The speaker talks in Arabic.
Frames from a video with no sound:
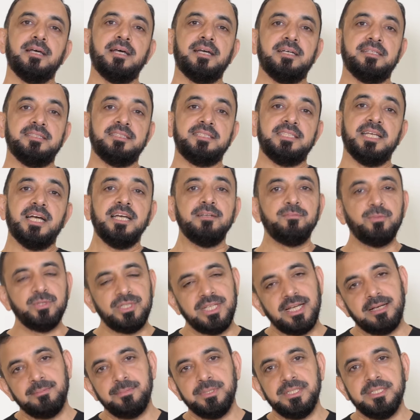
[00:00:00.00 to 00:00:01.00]
أعزائي
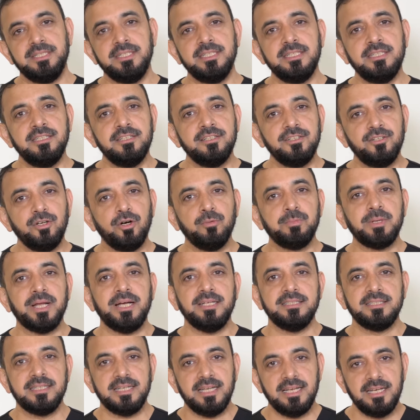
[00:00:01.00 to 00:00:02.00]
المتابعين اليوم راح
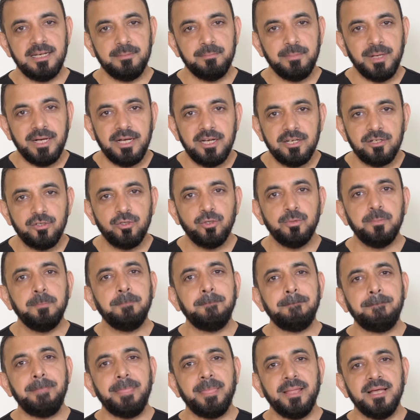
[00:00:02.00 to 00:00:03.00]
أتكلم معاكم
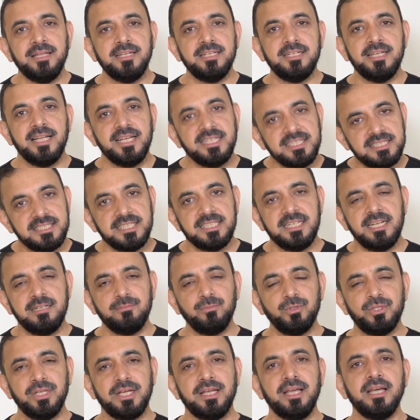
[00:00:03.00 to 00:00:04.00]
عن الأسئلة
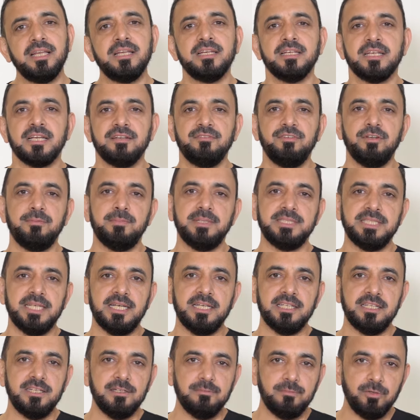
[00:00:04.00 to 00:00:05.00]
المتكررة في
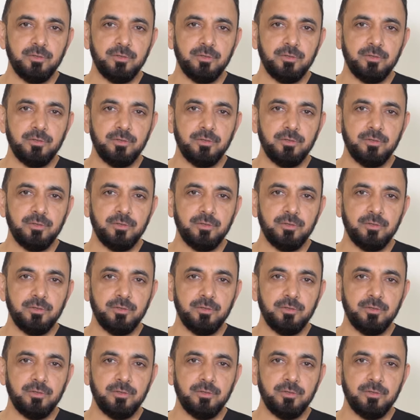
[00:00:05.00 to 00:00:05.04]
المسالك